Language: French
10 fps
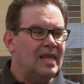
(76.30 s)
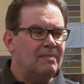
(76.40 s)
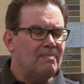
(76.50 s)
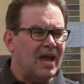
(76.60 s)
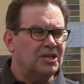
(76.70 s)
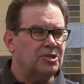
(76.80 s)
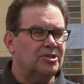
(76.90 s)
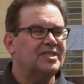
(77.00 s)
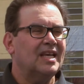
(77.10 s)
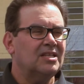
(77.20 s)
les matchs
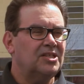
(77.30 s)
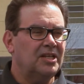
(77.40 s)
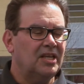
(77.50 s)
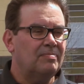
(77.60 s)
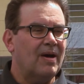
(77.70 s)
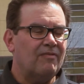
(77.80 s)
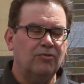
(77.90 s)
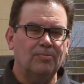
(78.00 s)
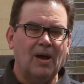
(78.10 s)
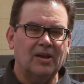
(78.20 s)
sanctionnés par
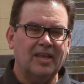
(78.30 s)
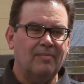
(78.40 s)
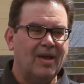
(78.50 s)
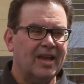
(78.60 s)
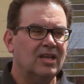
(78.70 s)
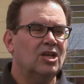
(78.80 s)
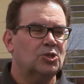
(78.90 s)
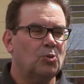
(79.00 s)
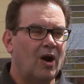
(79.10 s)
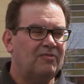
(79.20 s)
Football Québec
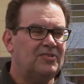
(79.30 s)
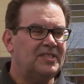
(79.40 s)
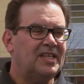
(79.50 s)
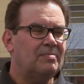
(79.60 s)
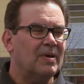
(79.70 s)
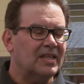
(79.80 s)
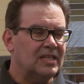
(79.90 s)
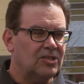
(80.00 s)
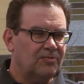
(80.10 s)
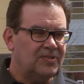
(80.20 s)
soient officiés par
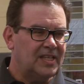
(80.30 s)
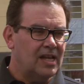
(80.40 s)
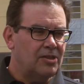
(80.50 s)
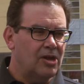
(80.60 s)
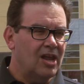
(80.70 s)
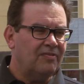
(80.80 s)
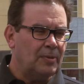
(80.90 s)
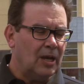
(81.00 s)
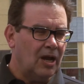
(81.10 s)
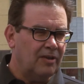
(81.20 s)
des officiels de
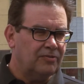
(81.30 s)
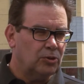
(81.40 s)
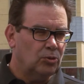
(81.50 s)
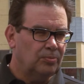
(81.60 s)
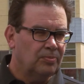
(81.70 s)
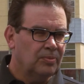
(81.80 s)
l'APAFQ.